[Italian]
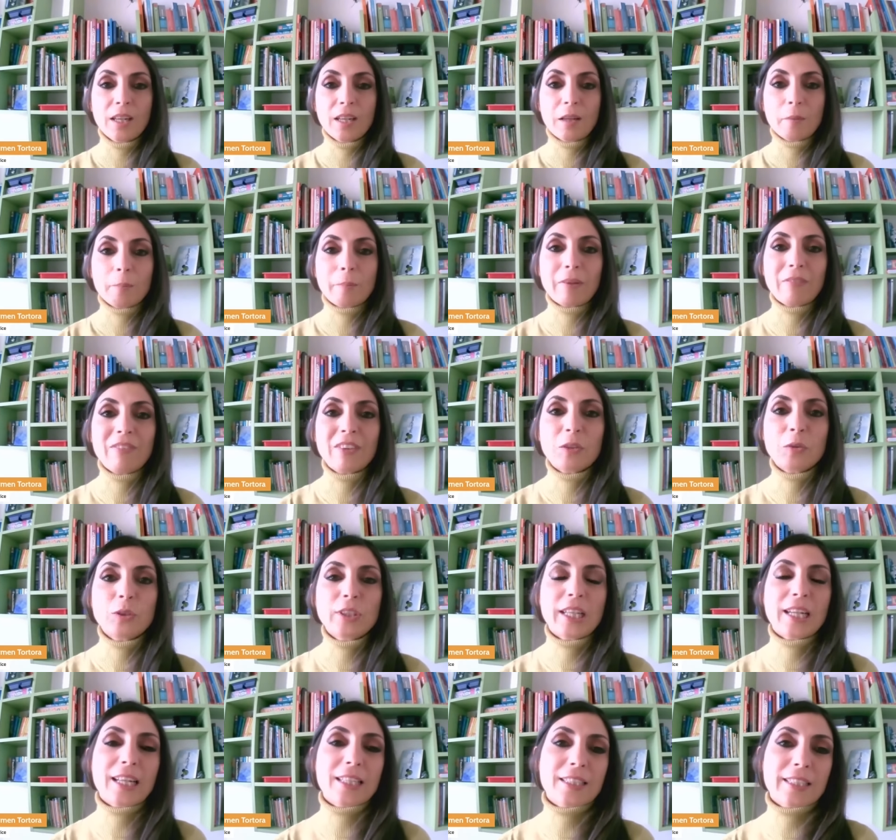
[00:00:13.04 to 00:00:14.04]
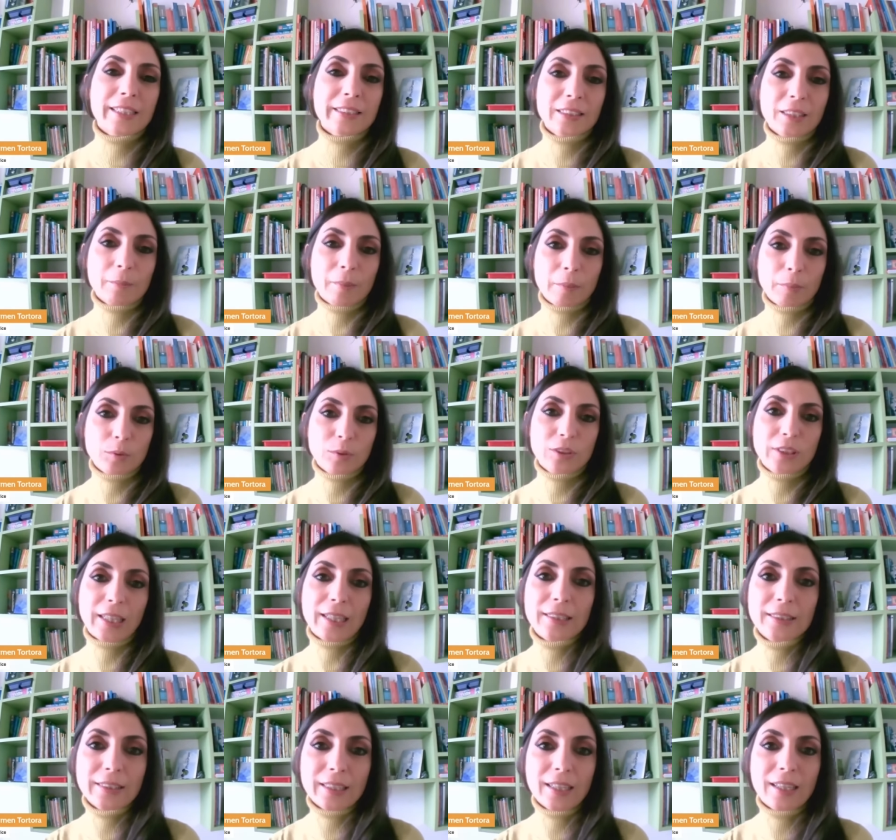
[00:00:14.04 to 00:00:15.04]
benvenuti alla settima
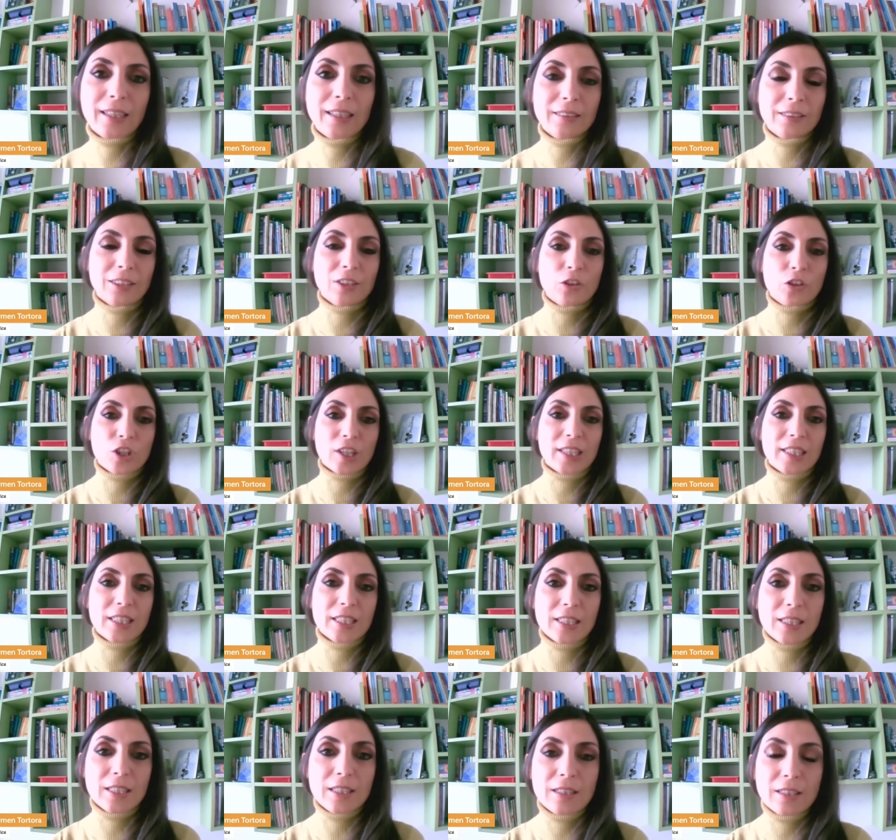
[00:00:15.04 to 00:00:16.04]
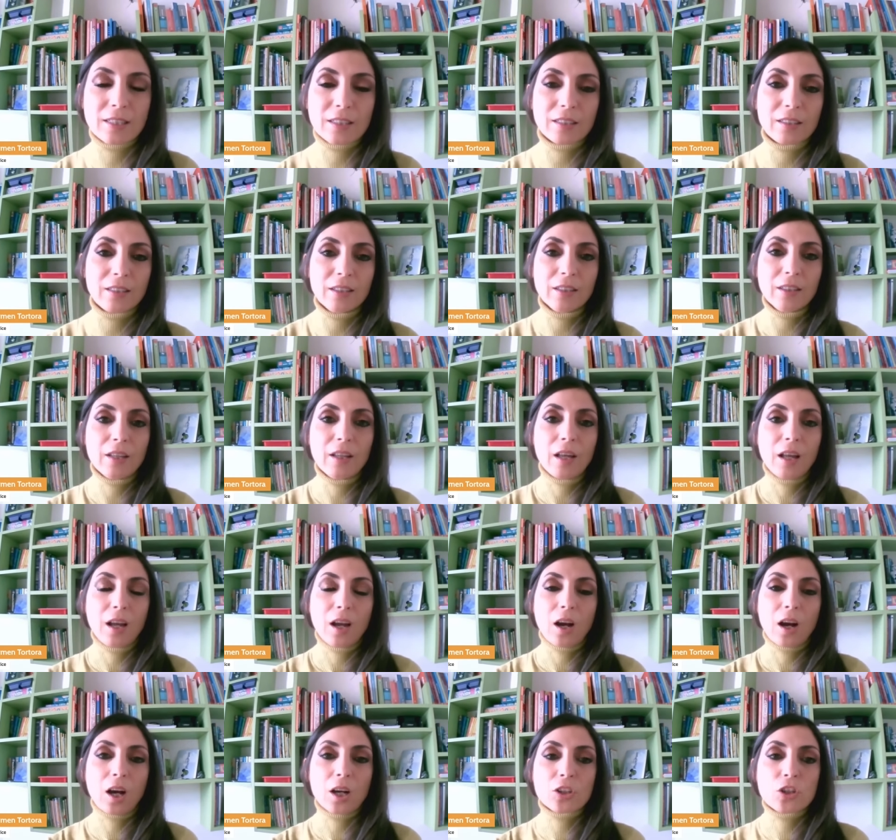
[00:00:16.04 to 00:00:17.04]
puntata di Genesis.
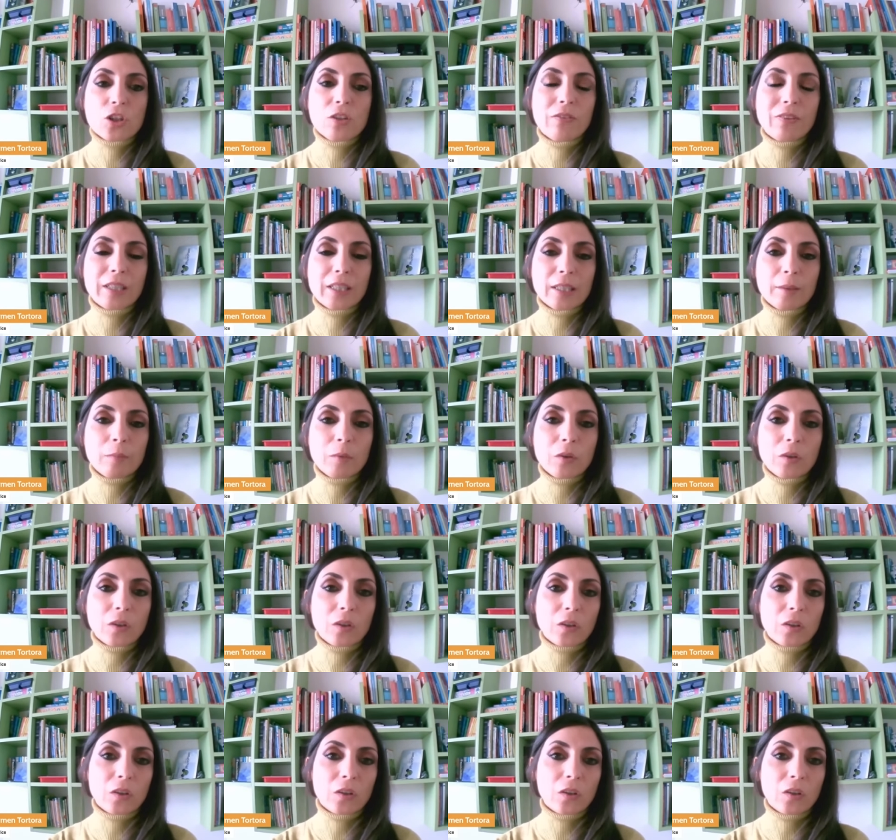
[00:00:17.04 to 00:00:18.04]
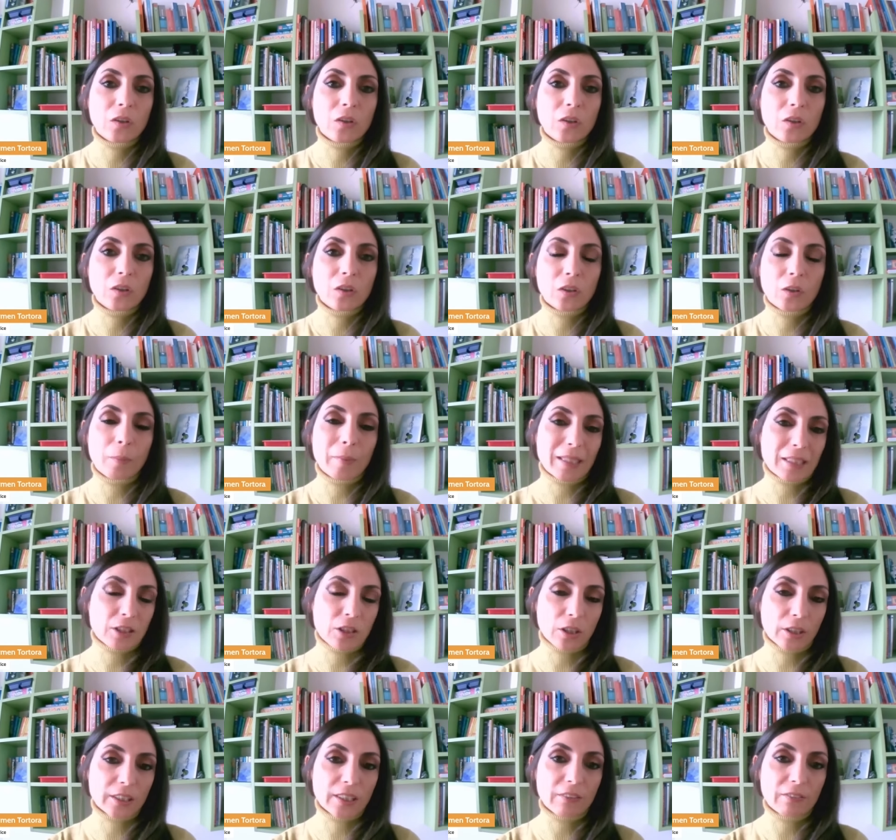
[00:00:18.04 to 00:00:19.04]
Oggi faremo, come al
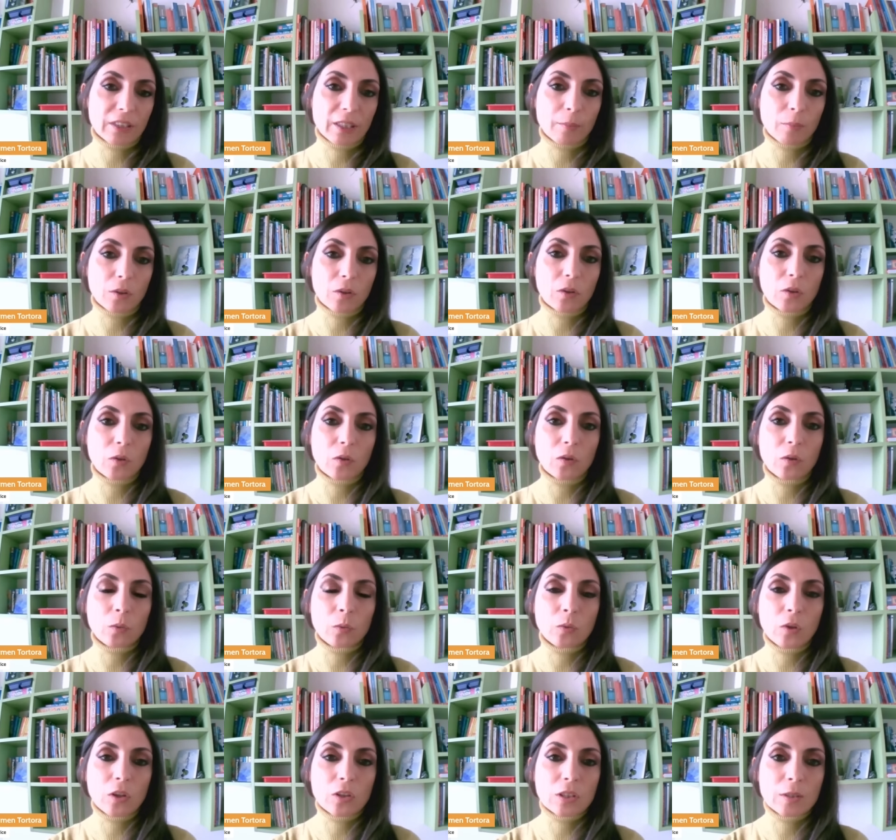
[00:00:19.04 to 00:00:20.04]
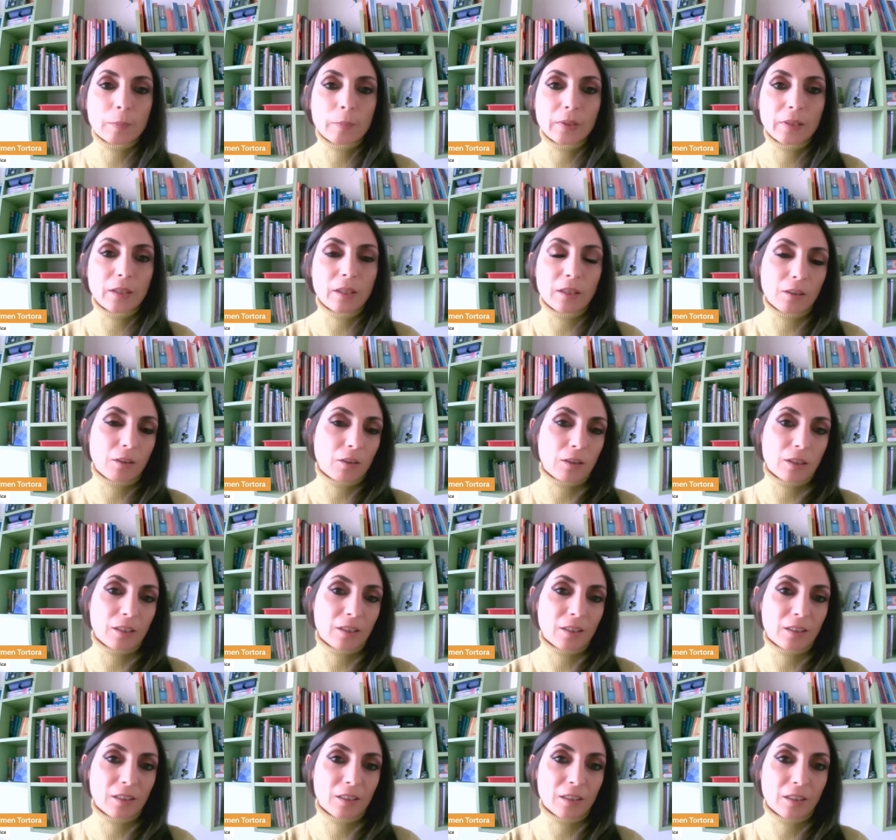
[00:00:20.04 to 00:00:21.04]
solito, avremo un ospite, eh,
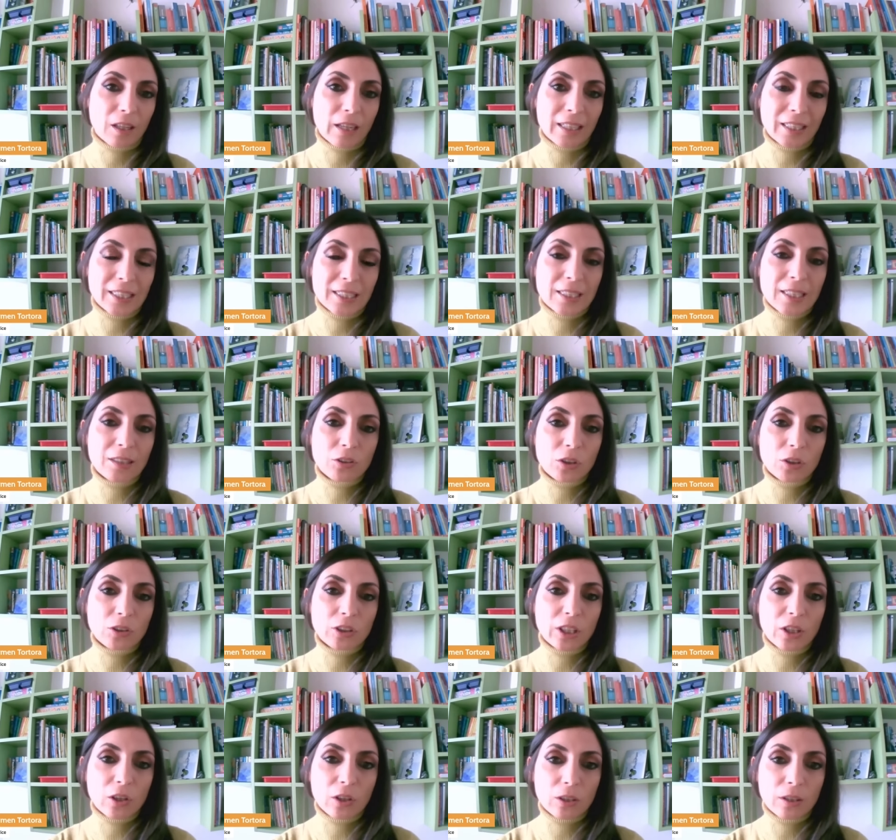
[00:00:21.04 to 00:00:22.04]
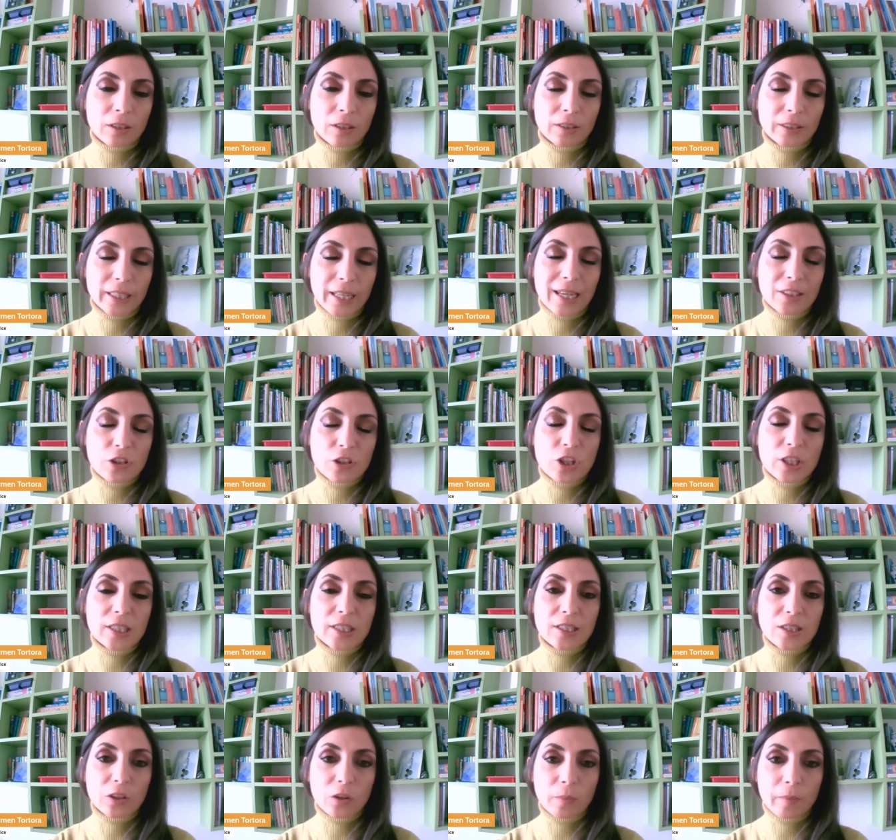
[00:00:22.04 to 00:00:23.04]
Alessandro De, eh, De
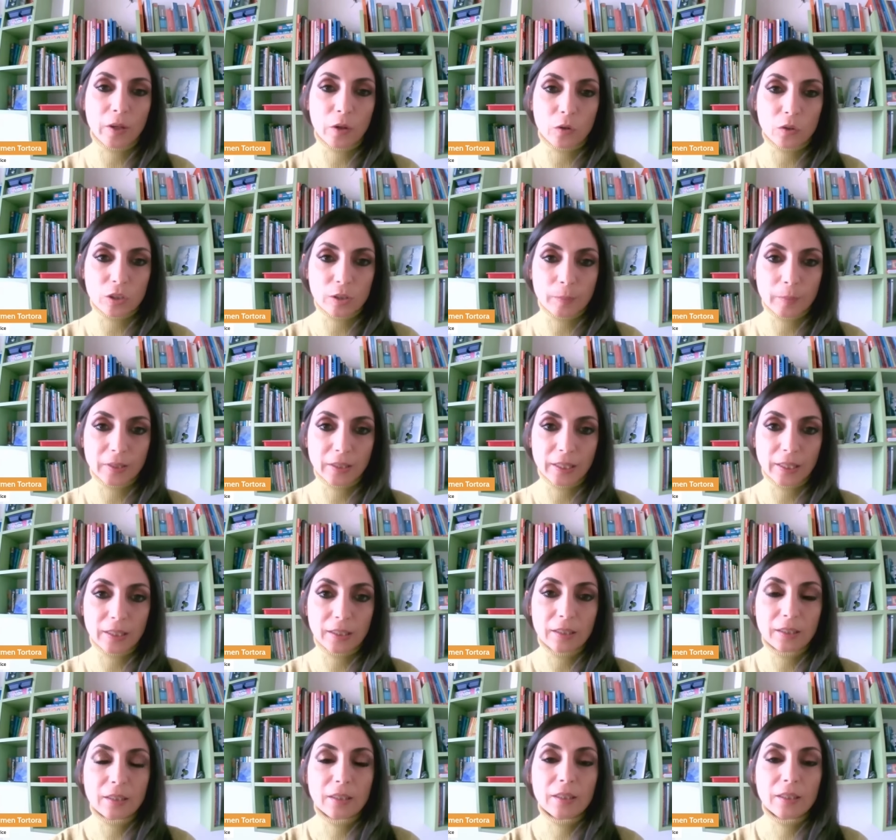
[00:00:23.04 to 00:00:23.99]
Angelis come ospite,